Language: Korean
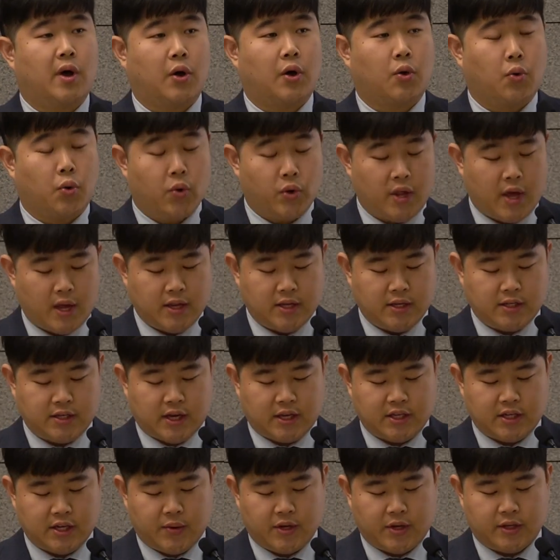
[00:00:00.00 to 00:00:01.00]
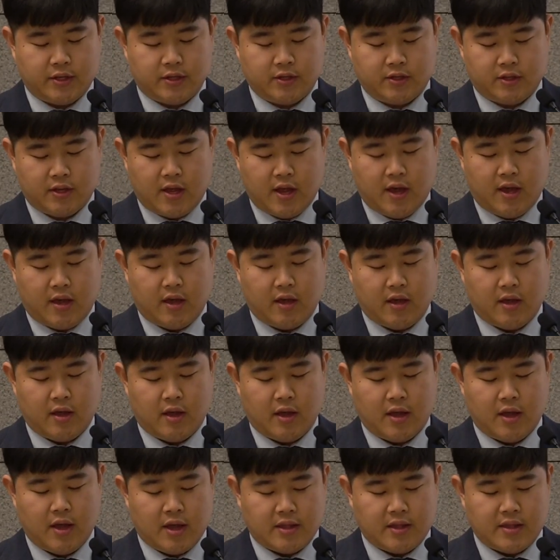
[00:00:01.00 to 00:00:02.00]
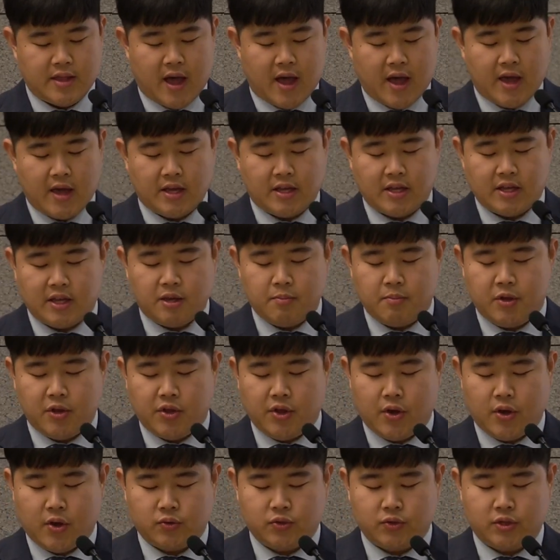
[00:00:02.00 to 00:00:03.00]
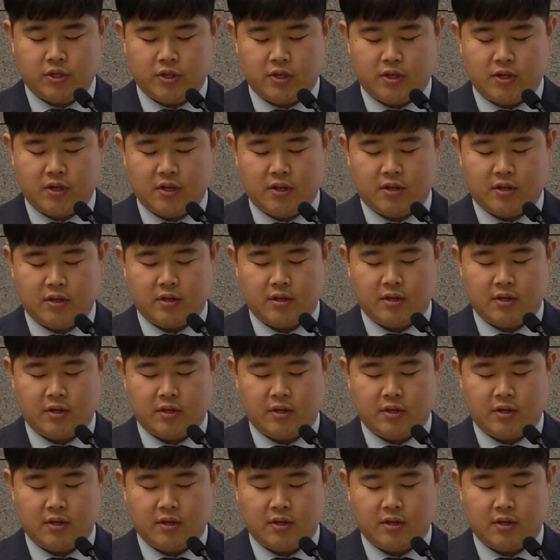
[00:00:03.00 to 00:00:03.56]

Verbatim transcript: 고난이 찾아왔을 때 나의 힘이 되어 주시는